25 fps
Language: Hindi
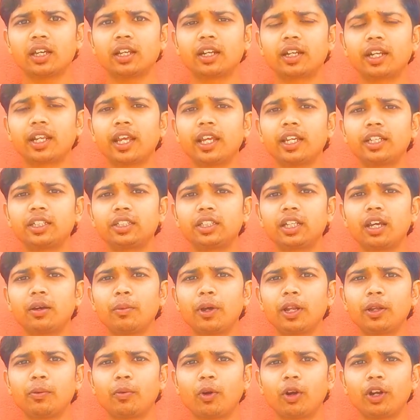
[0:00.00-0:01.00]
रेस्ट
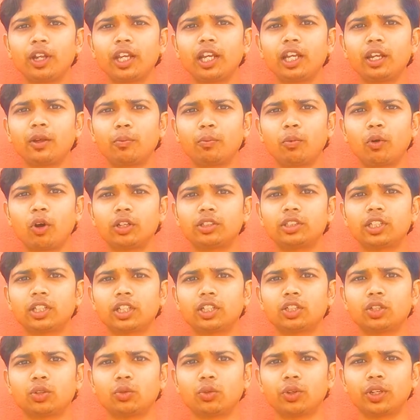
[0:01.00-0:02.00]
हमारी बॉडी के लिए बहुत
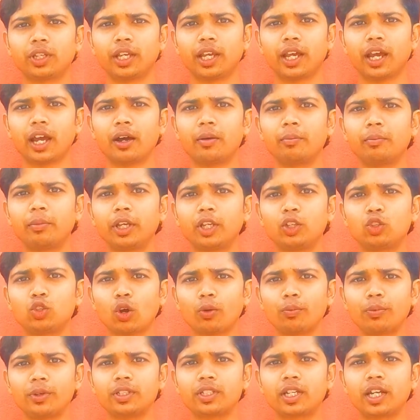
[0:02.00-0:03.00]
ज़्यादा ज़रूरी है हमें
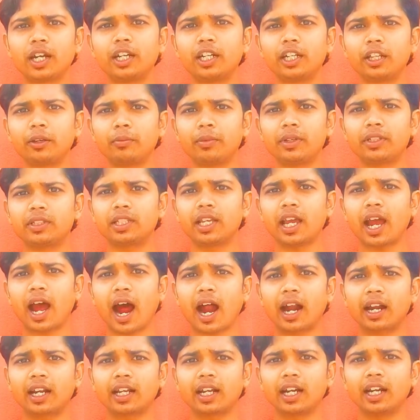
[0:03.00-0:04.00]
24 घंटे में से
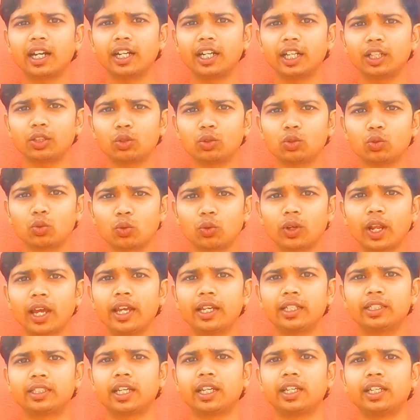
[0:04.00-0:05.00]
8 घंटे तो सोना
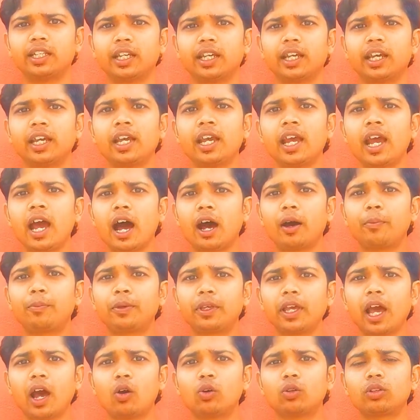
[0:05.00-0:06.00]
ही चाहिए अब
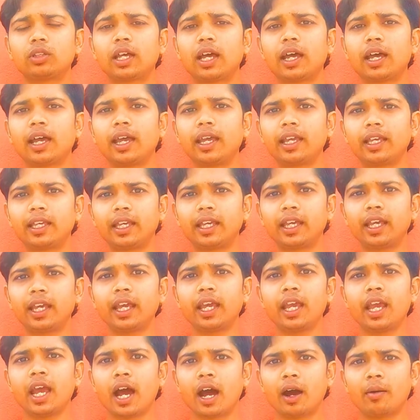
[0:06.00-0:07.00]
क्या होता है कि
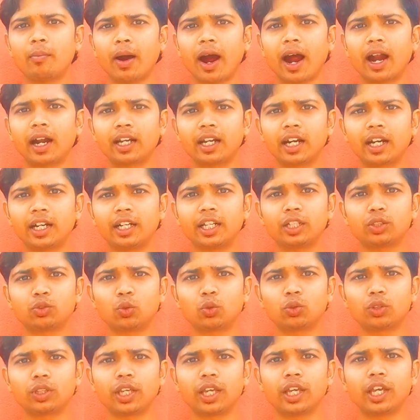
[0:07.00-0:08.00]
हम 8 घंटे
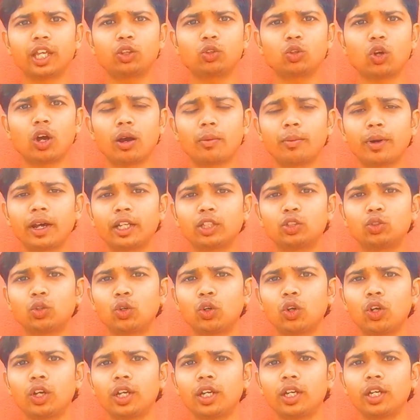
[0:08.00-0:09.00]
सोते हैं तो हमारा
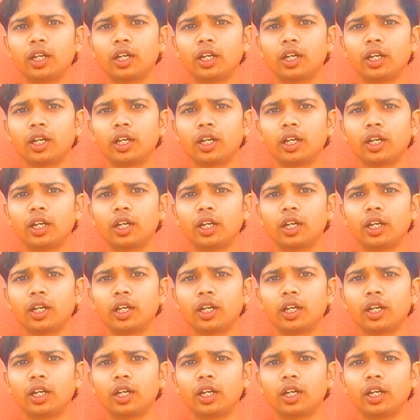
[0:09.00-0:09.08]
जो